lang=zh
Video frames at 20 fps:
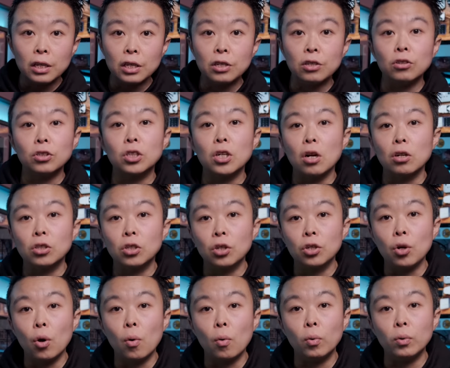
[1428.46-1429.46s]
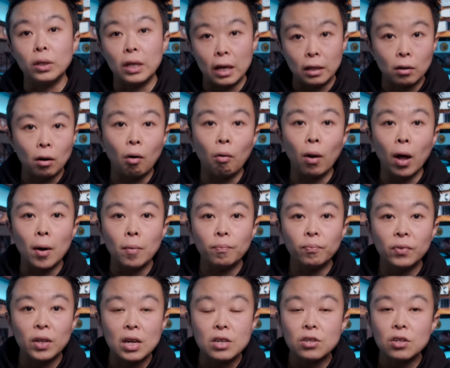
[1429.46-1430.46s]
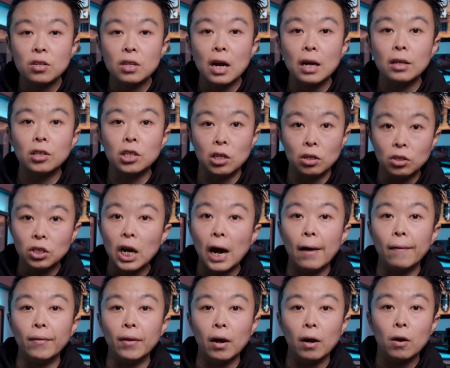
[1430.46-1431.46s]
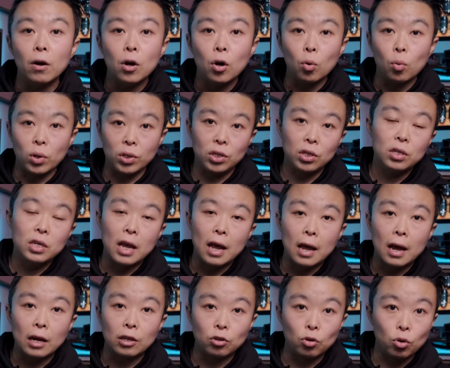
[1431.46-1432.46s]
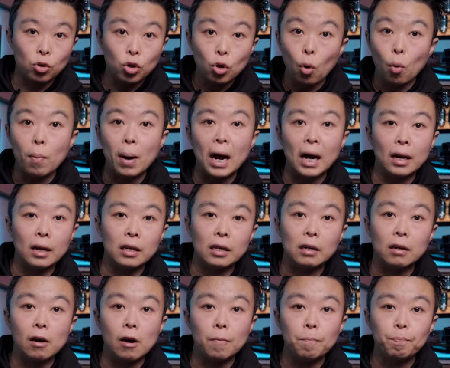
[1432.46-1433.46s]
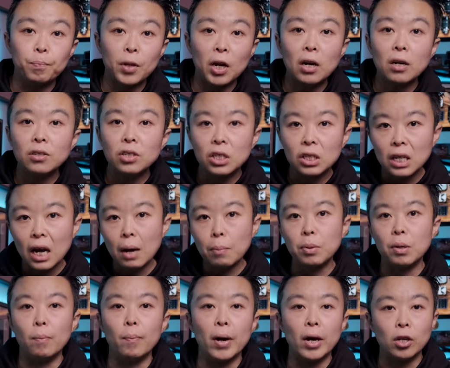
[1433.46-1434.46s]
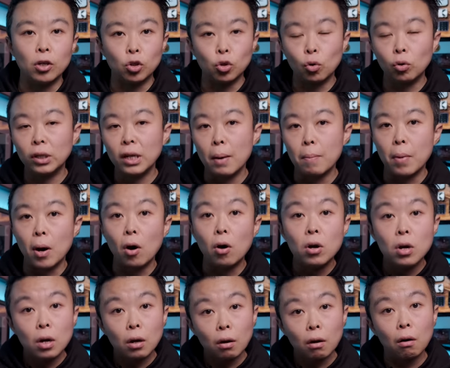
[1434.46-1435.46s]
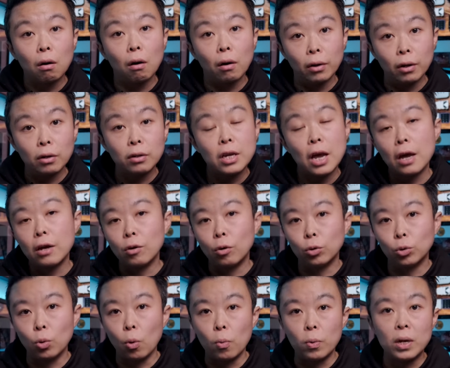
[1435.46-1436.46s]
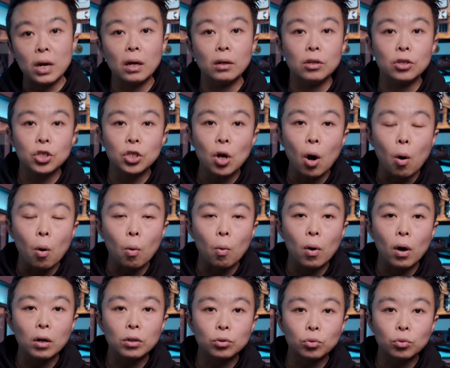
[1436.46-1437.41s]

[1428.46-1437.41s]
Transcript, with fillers: 已经上市有年头了，担心它停产呢，我今年啊就又买了一个。当然其他品牌的充电宝可能也有同样的效果，